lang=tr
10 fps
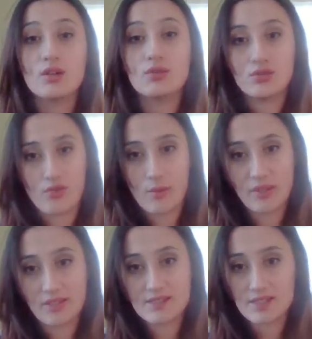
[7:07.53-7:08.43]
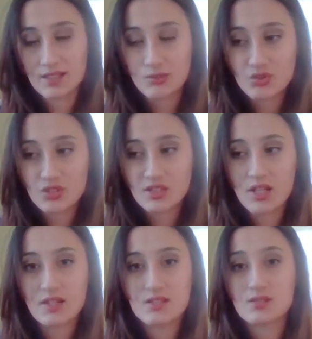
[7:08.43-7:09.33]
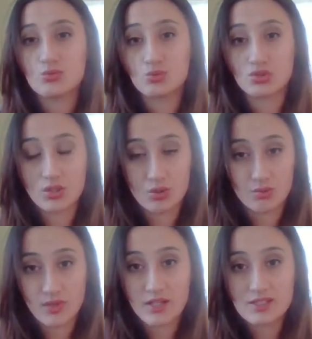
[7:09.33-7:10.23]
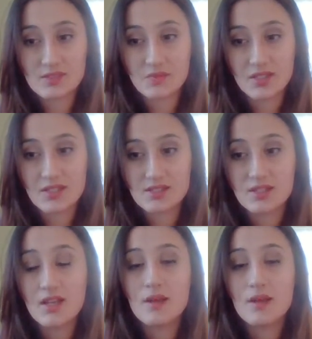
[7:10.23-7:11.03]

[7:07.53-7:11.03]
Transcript: lütfen bana Instagram üzerinden yazın. Burada yorumlar kısmına yazın.